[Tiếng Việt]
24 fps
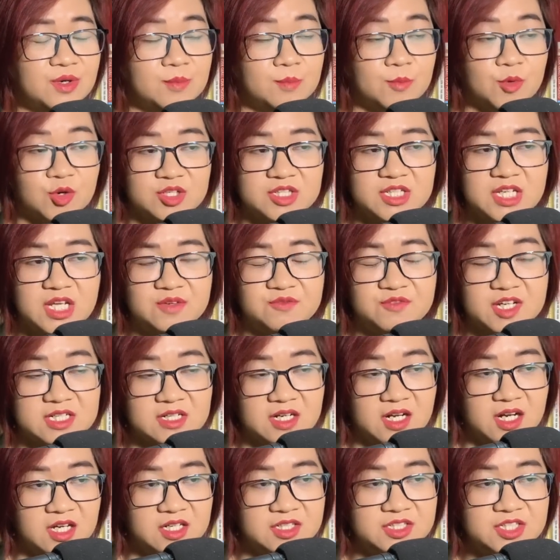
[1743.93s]
Một nhân vật
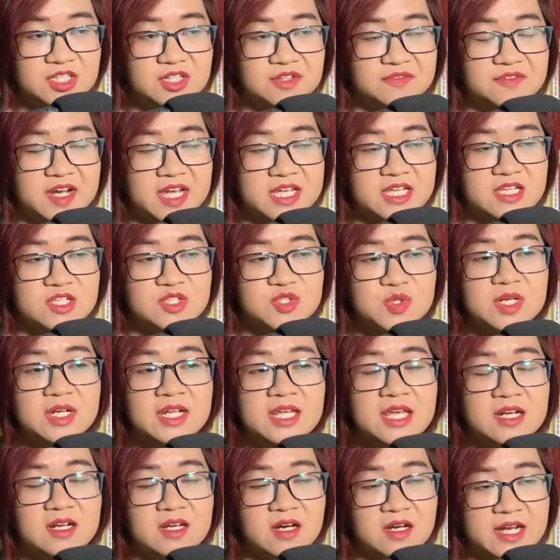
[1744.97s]
lớn như vậy xuất
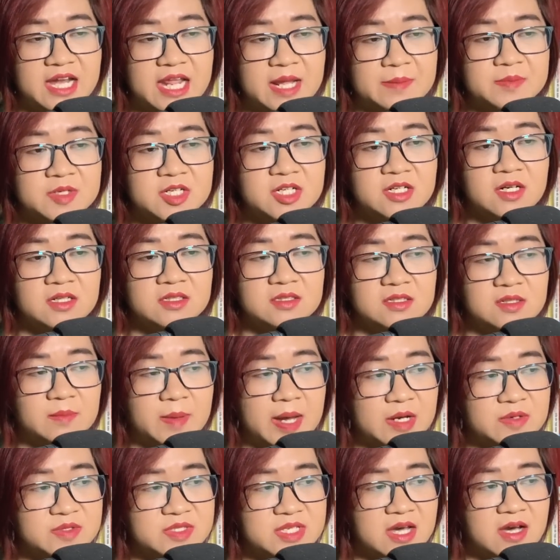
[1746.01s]
hiện ở Nam Cương từ
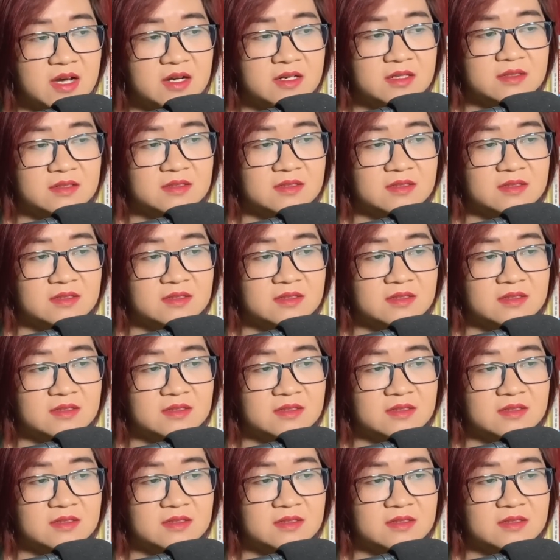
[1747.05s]
bao giờ?